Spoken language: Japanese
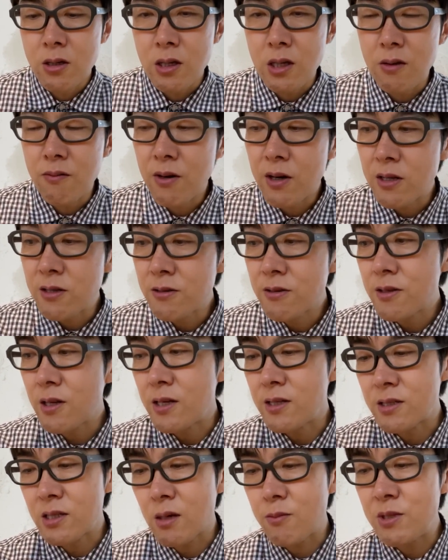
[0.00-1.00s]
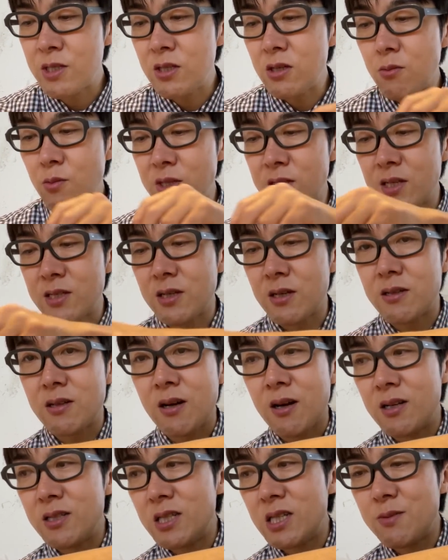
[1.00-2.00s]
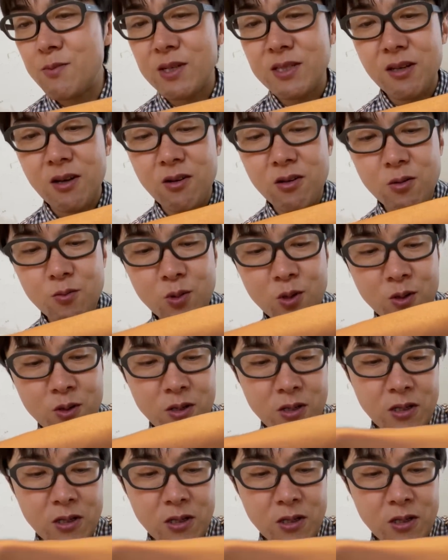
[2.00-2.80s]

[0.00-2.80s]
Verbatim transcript: 言われるくらい寂しい思いさせちゃった感じしましたけども